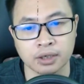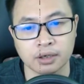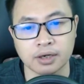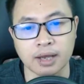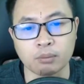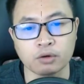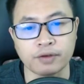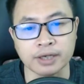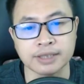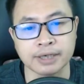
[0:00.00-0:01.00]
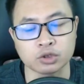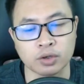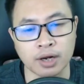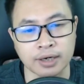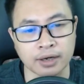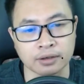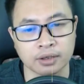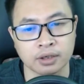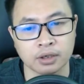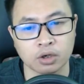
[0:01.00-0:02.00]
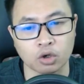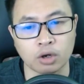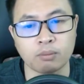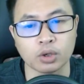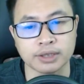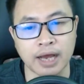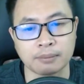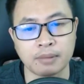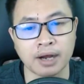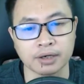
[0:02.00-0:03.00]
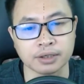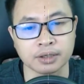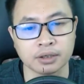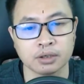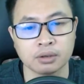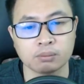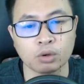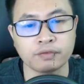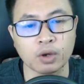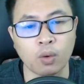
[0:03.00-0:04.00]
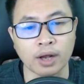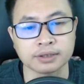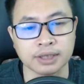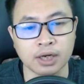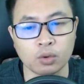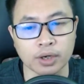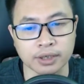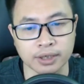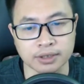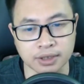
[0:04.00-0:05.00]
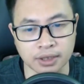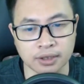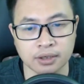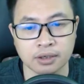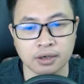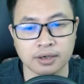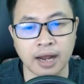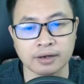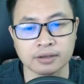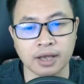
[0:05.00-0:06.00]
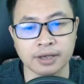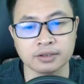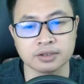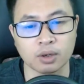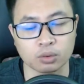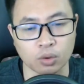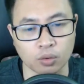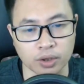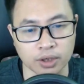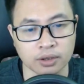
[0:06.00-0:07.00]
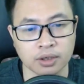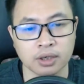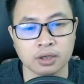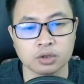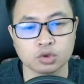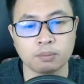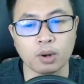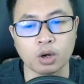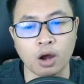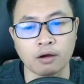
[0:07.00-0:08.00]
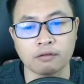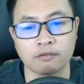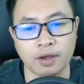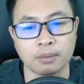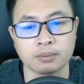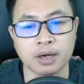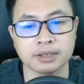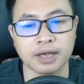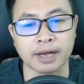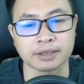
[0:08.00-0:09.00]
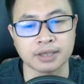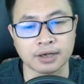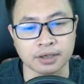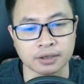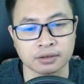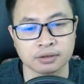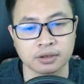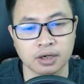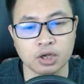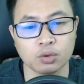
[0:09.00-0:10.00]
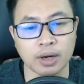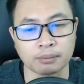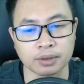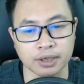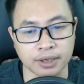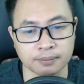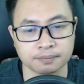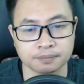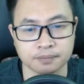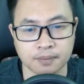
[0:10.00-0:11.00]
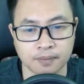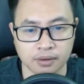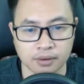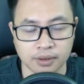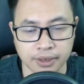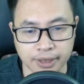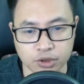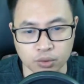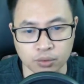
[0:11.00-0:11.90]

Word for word: Để bút vẽ tranh cho các nàng Còn có một nhà ba người Muốn vị họa sĩ luyện khí sĩ đan thanh diệu thủ kia Giúp bọn họ vẽ một bức ảnh gia đình Lưu làm kỷ niệm Ghi chú